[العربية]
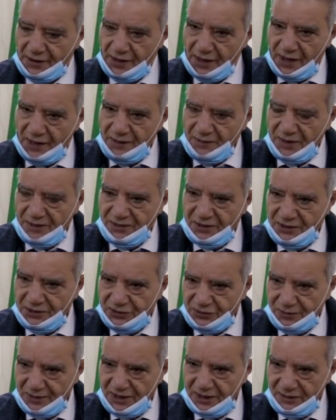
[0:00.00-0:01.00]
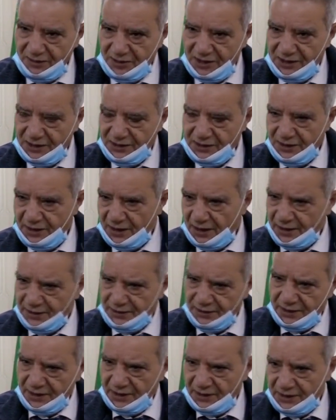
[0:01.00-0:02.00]
أما بالنسبة للبلدية
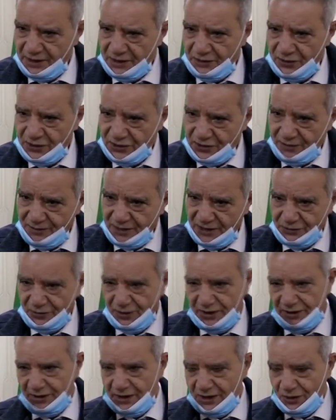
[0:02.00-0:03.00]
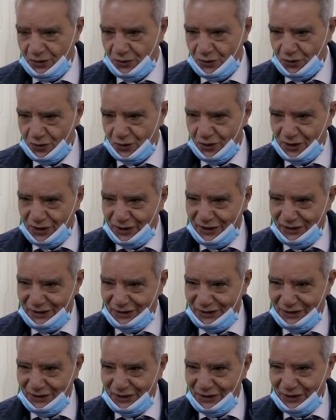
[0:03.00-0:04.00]
أيضا عندها واجبات وعندها حقوق
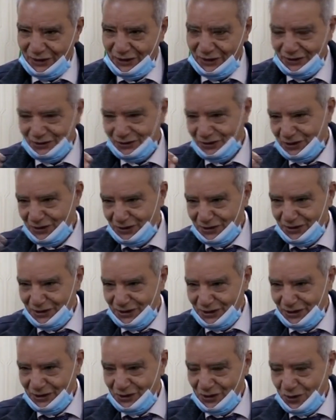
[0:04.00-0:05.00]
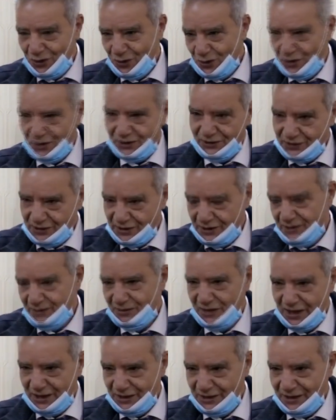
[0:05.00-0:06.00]
نظن الحقوق
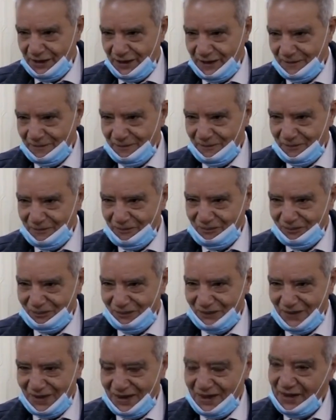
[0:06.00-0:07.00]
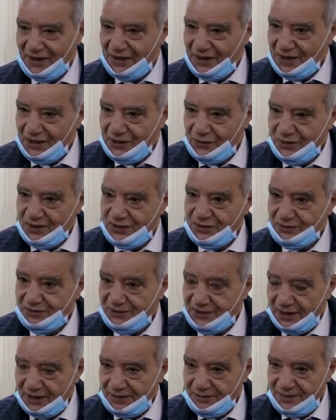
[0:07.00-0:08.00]
تكلمنا عليها الواجب
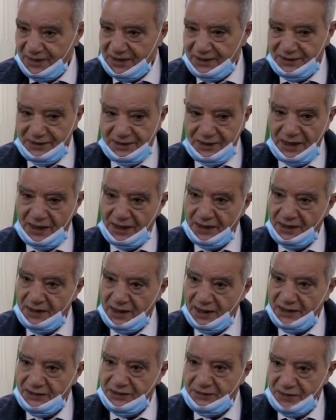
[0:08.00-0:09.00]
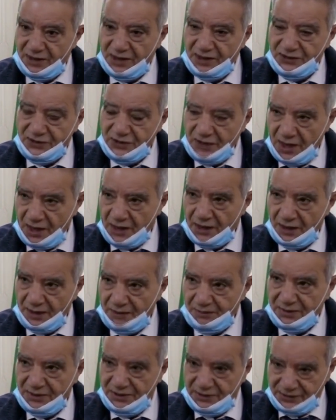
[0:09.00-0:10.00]
تاع البلدية أنها تبقى صاهرة
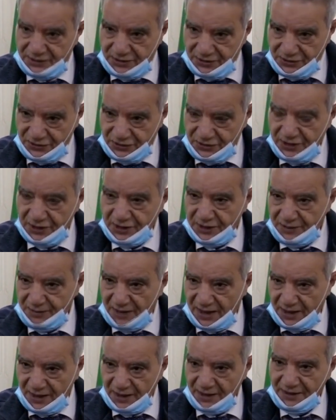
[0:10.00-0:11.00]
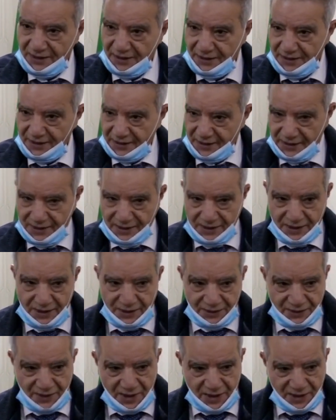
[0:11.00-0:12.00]
بالتنسيق مع
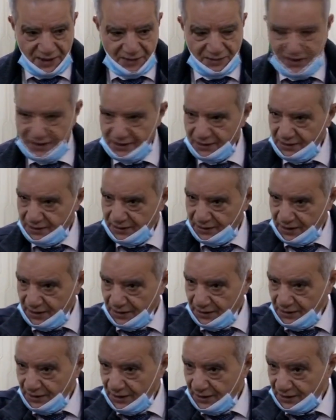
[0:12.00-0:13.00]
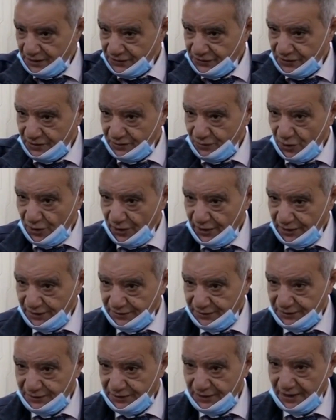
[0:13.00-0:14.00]
الطاقم هذا اللي راح يحرس المحيط
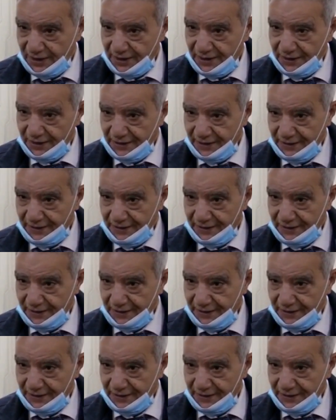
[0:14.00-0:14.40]
تاع